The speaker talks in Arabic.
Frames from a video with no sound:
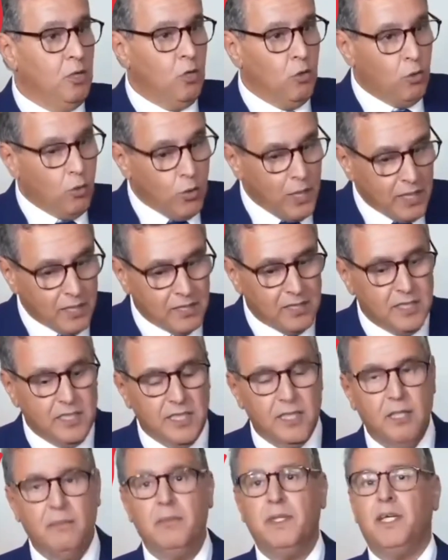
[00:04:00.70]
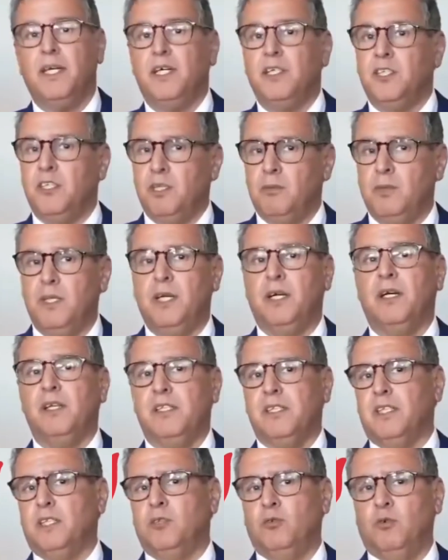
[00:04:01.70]
وهذه الديناميه ايجابيه
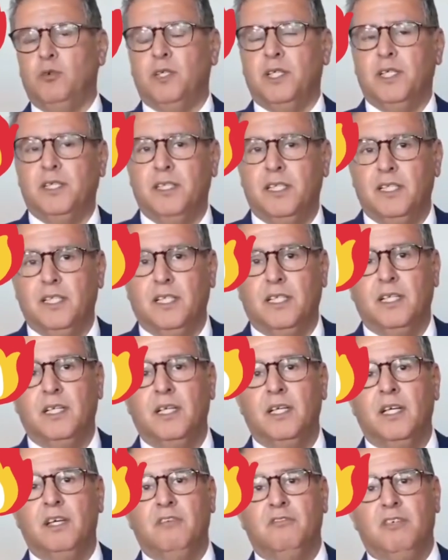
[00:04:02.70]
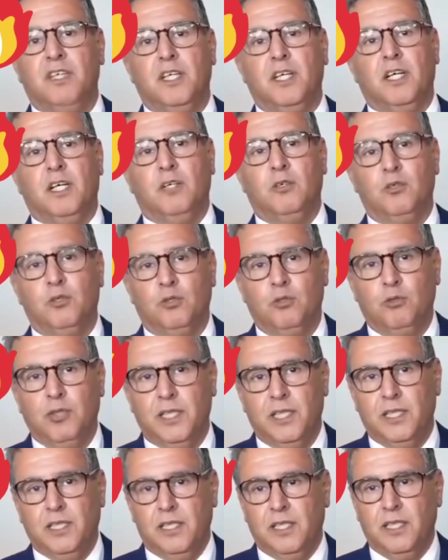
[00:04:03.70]
خاصها تكون كذلك في الرجوع
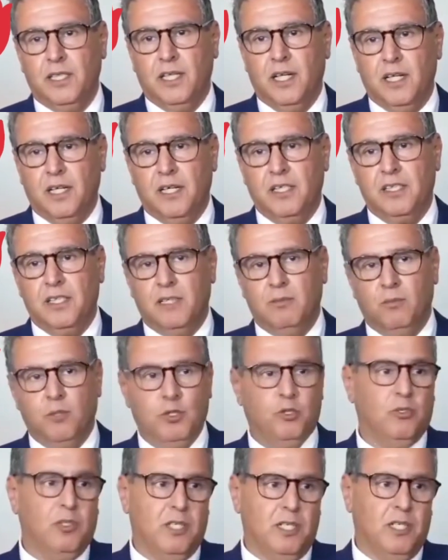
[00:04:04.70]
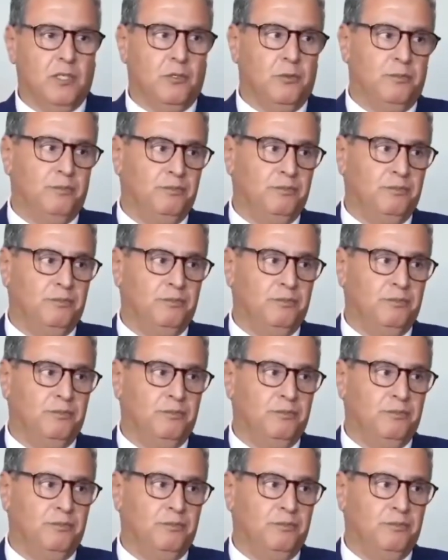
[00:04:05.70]
الى الاقسام وشكرا لكم